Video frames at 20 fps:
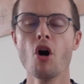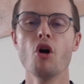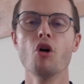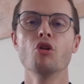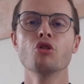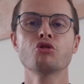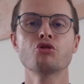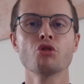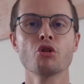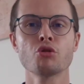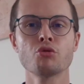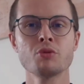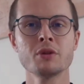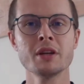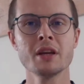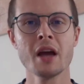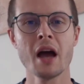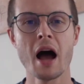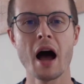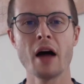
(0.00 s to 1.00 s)

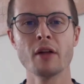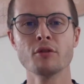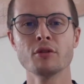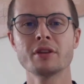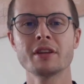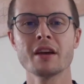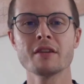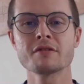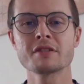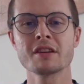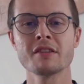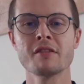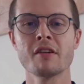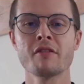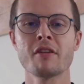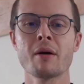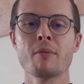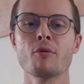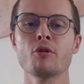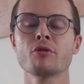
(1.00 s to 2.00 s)
aujourd'hui un ETF ça va
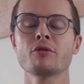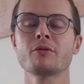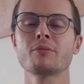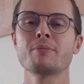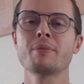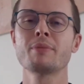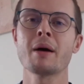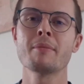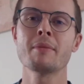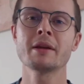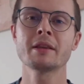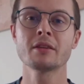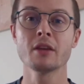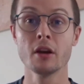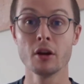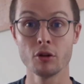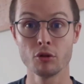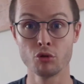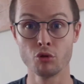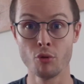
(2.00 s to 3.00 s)
vraiment te permettre
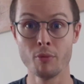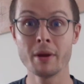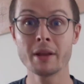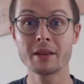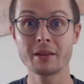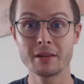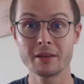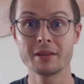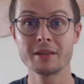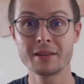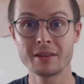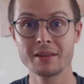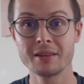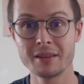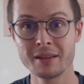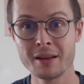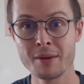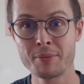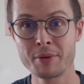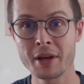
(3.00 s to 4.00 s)
de mettre
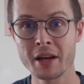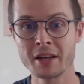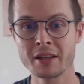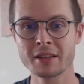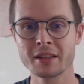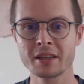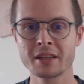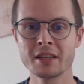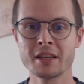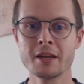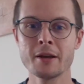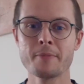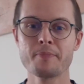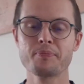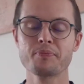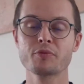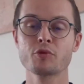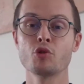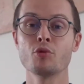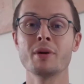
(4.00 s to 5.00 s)
les pieds à
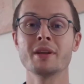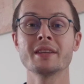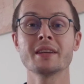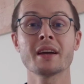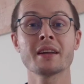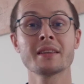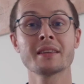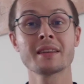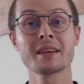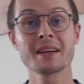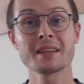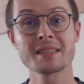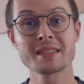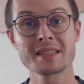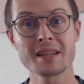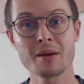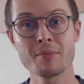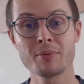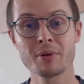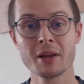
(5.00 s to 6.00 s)
l'étrier de manière très
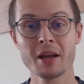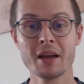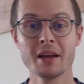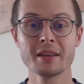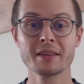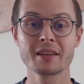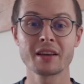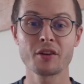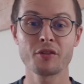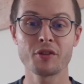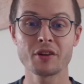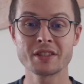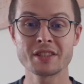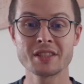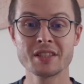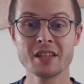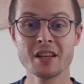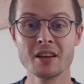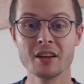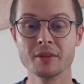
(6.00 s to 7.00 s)
simple très
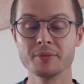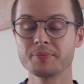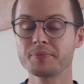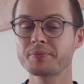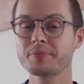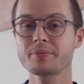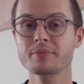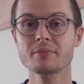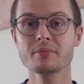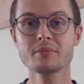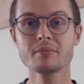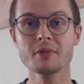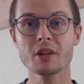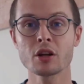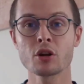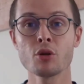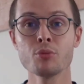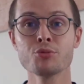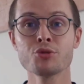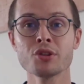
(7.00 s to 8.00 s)
facile,
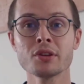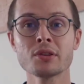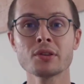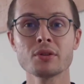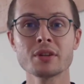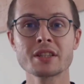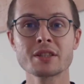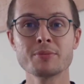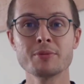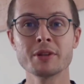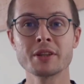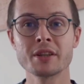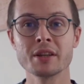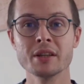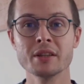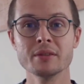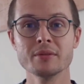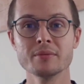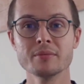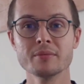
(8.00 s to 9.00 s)
comme je viens de te l'expliquer.